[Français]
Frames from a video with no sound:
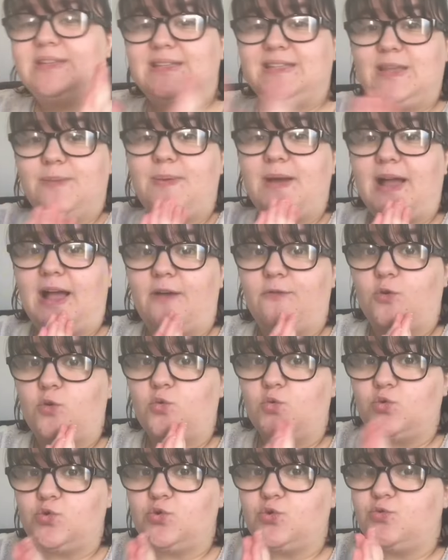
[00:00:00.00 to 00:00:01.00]
c'est pas grave.
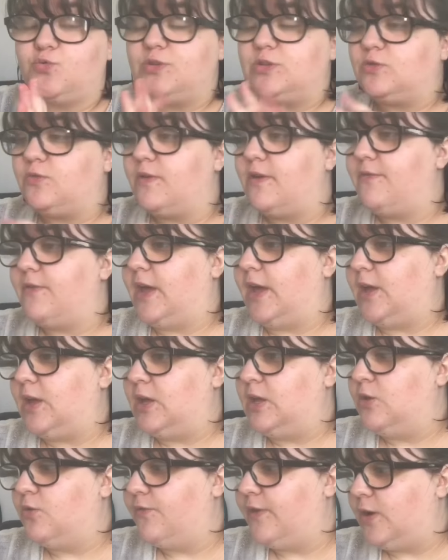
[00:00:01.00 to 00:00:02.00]
Aujourd'hui, ce qu'on va faire,
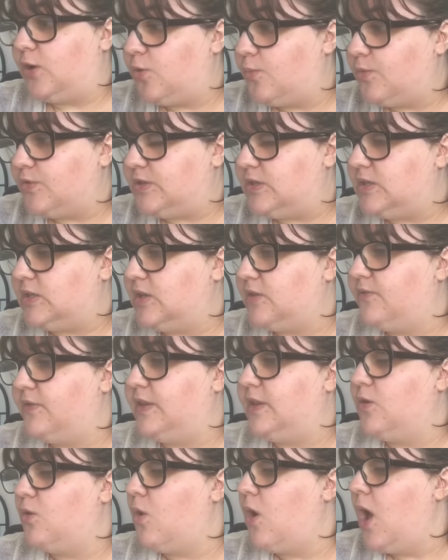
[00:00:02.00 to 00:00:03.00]
et on va commencer cette
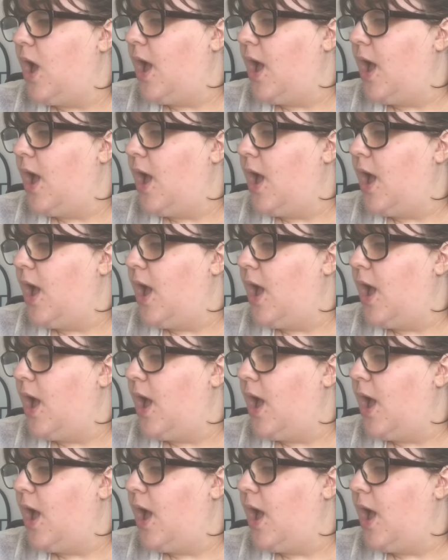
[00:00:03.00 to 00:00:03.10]
vidéo